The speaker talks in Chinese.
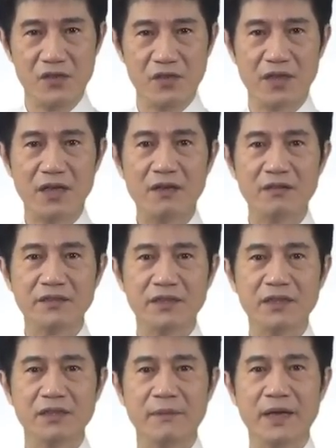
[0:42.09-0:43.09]
有很好的
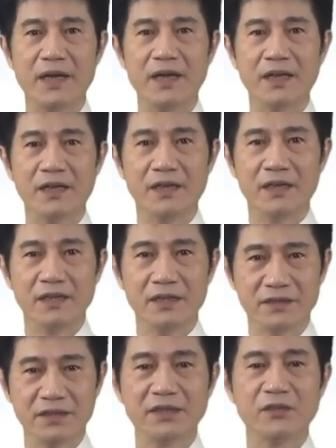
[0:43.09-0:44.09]
结合吗？
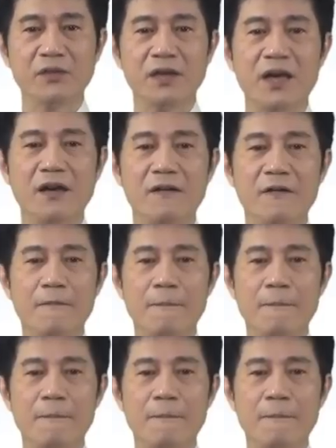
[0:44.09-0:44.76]
这是一个问号。